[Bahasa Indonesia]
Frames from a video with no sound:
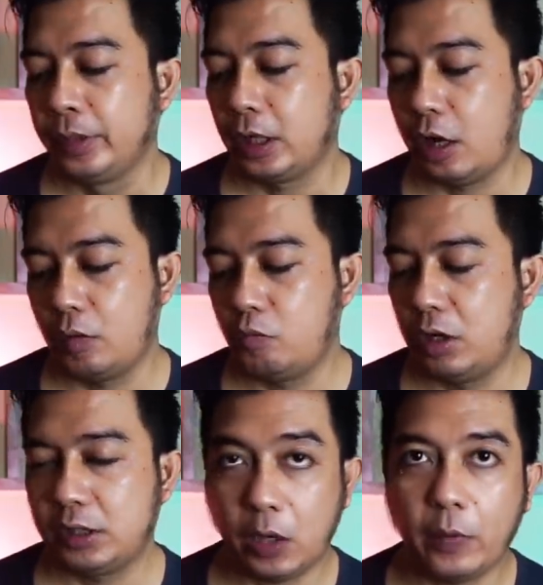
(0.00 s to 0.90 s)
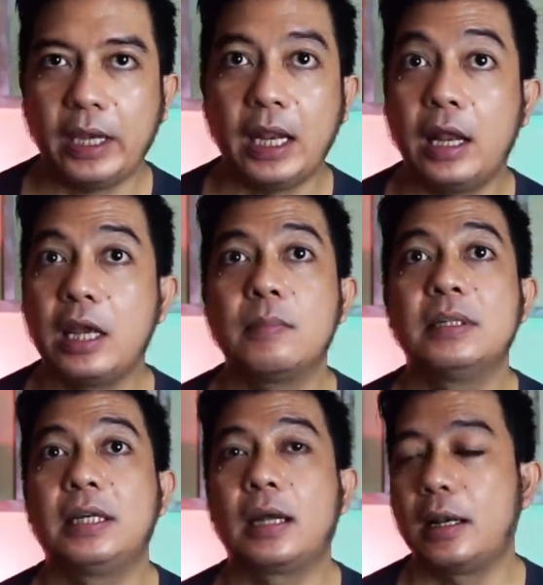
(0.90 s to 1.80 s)
Kalau buat cewek nadanya
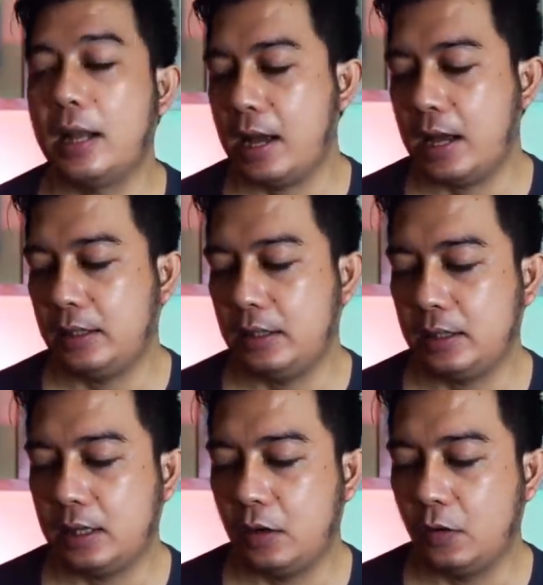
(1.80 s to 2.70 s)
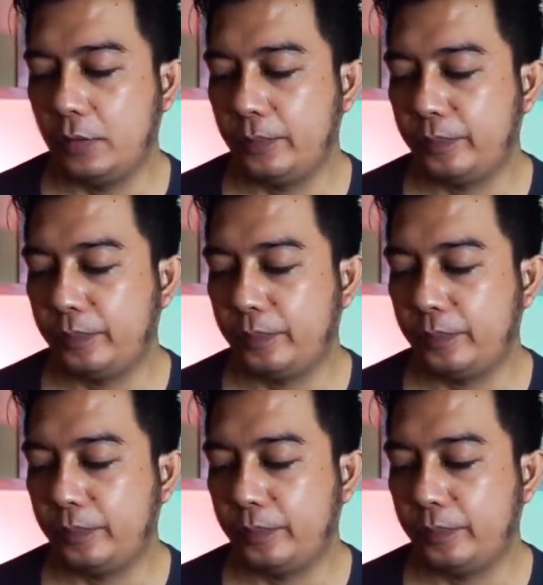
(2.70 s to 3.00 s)
masih kerendahan. Jadi kalau